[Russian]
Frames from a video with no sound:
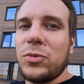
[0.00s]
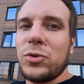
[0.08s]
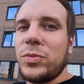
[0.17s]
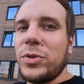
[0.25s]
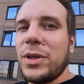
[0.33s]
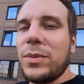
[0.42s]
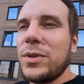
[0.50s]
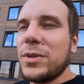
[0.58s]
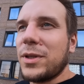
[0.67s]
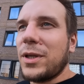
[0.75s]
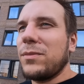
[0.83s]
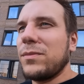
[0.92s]
Может быть, там, я не
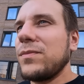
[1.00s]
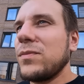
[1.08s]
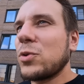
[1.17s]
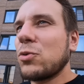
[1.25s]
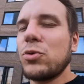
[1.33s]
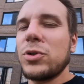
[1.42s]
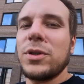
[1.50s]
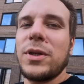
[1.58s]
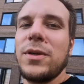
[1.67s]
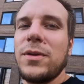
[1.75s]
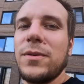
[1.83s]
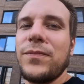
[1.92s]
знаю, скучно,
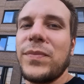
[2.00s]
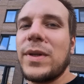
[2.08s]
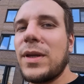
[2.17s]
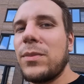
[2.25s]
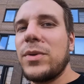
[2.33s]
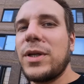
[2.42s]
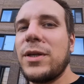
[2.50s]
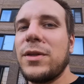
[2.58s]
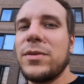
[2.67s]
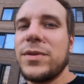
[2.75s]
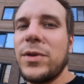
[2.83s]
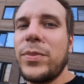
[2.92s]
они как бы
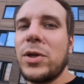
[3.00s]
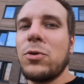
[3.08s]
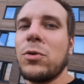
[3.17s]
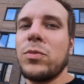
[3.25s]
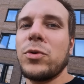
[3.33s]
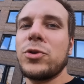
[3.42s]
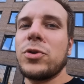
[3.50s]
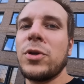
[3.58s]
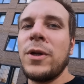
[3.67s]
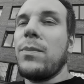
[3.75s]
какие-то свои приколу мочит.